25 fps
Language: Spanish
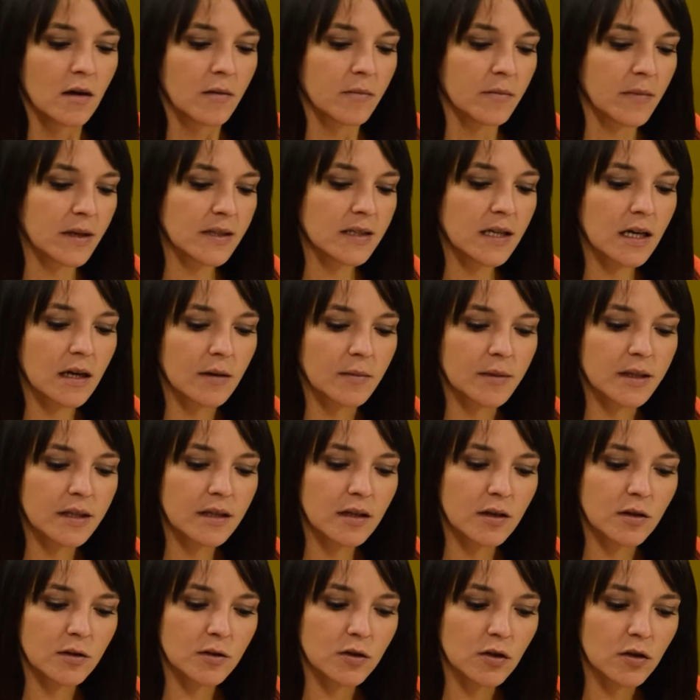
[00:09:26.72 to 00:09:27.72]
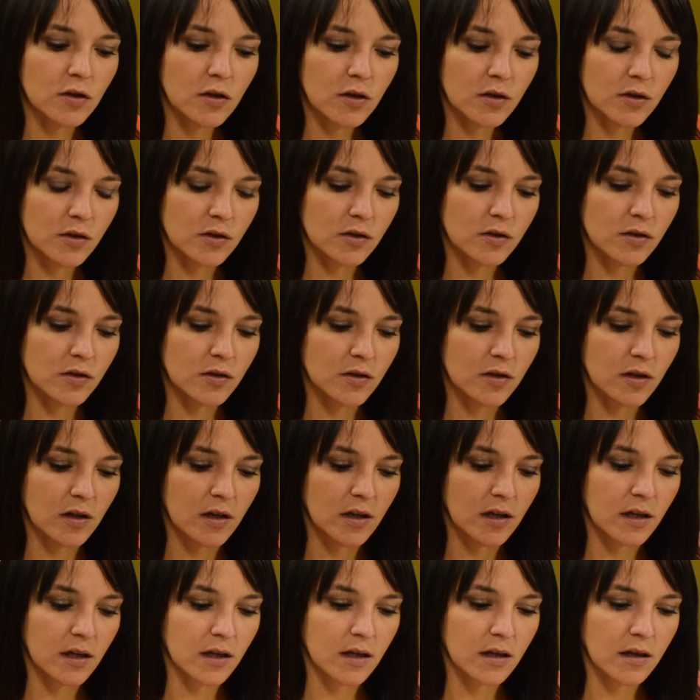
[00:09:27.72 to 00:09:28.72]
Básicamente nosotros
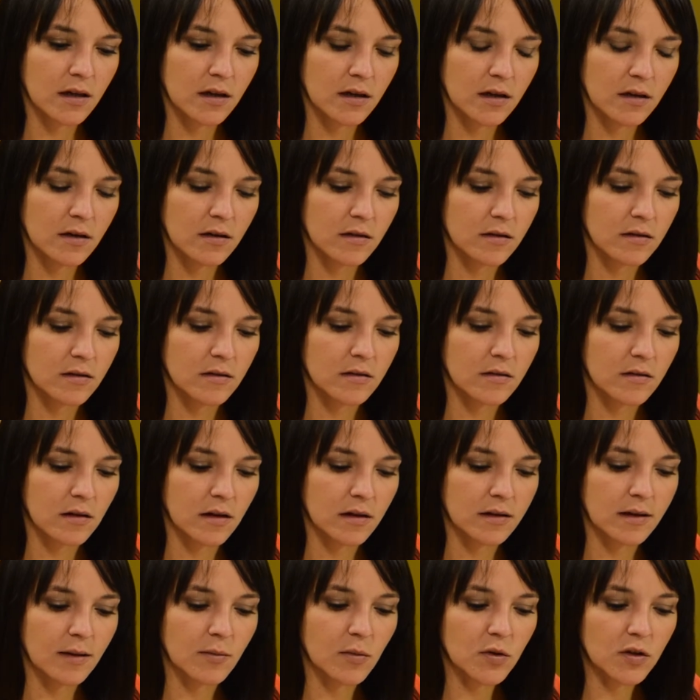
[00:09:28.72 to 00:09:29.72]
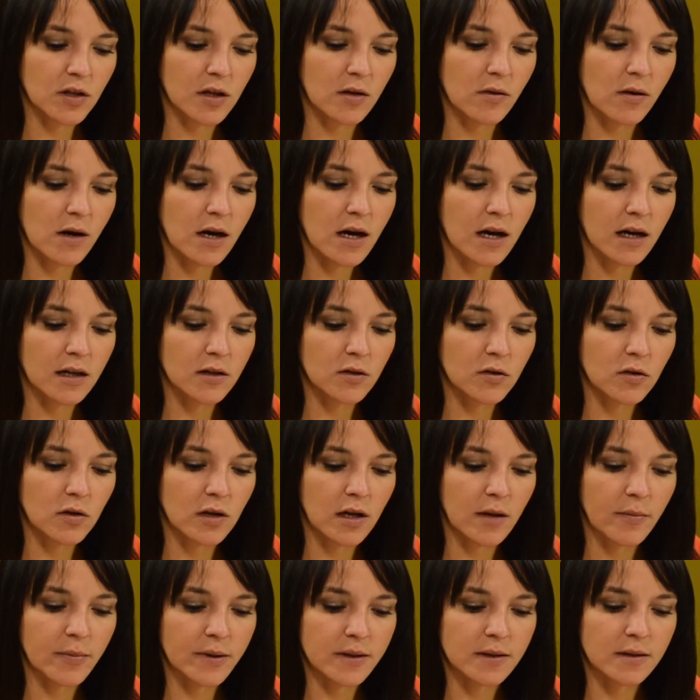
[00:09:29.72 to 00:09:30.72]
eh, estamos trabajando en
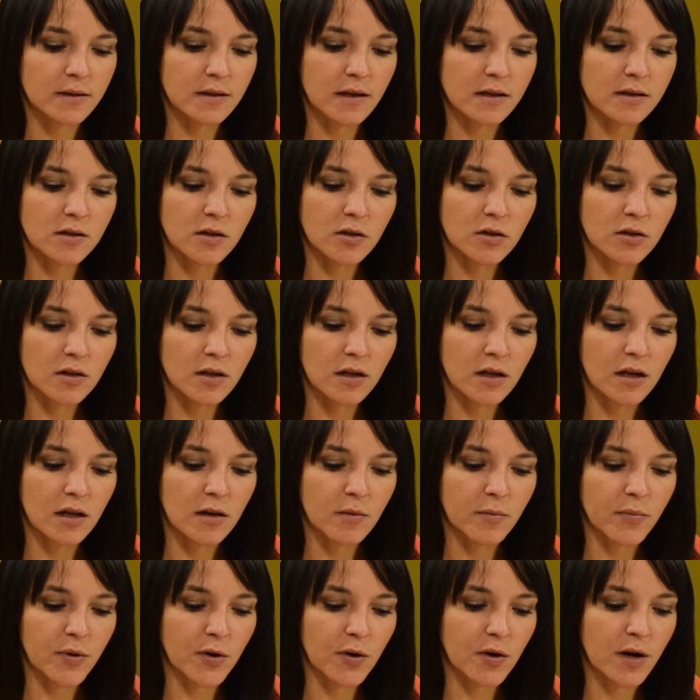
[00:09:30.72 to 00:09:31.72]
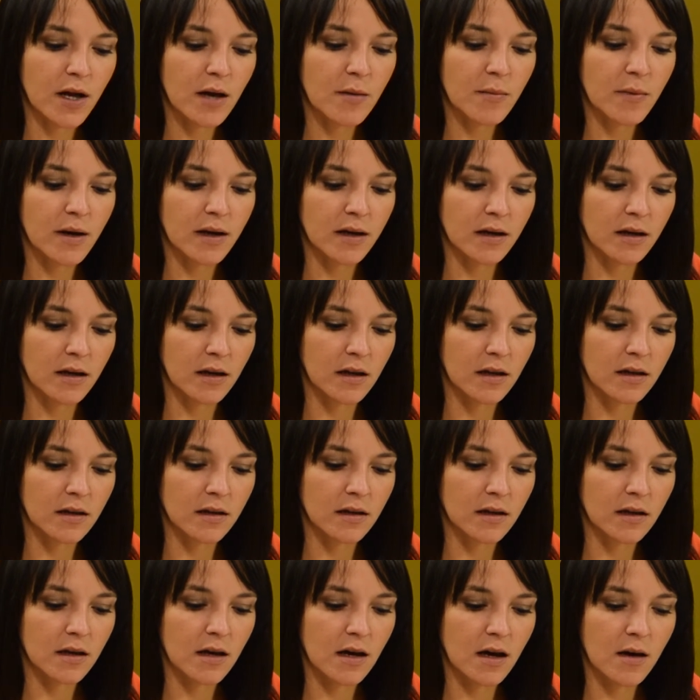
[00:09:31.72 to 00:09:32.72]
la presentación del programa y el
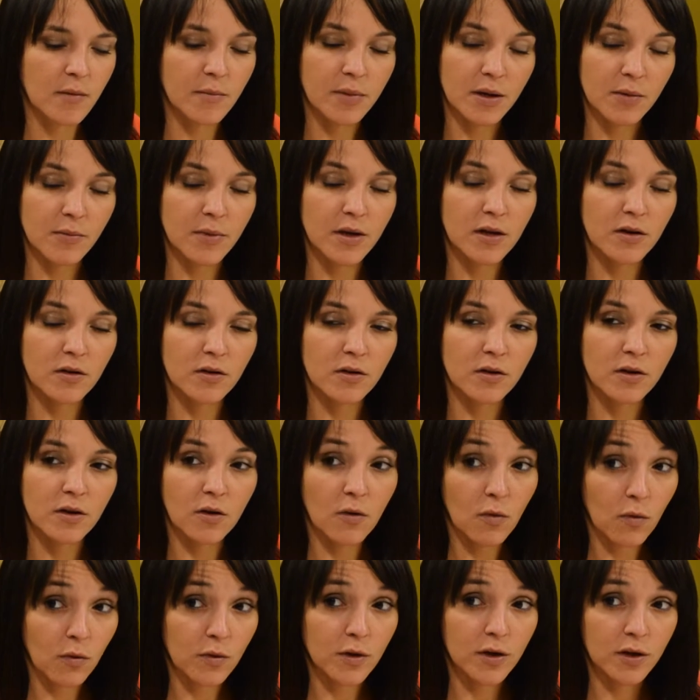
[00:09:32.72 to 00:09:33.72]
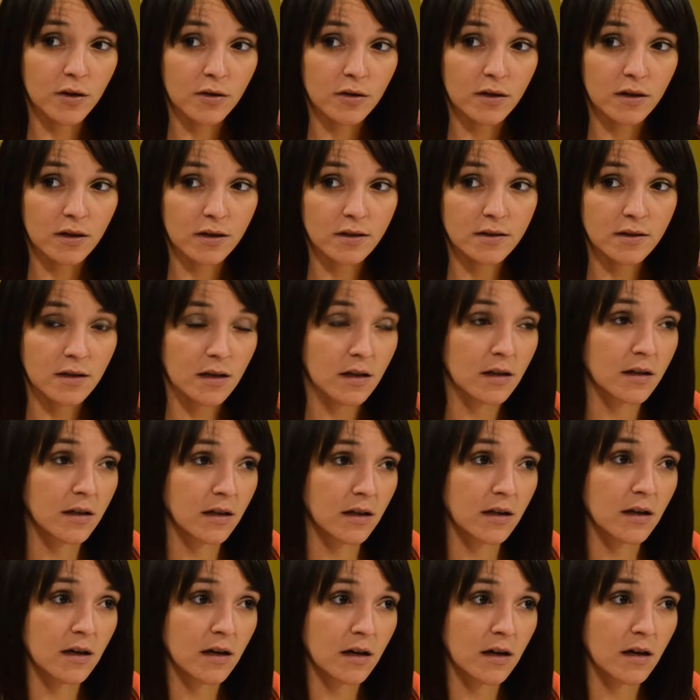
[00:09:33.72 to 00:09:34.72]
día primero de junio, que es el
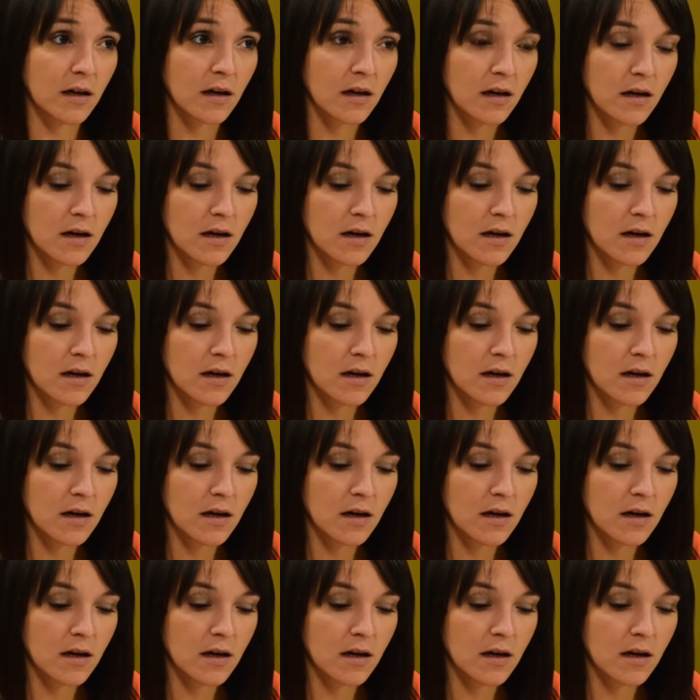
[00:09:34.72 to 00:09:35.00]
día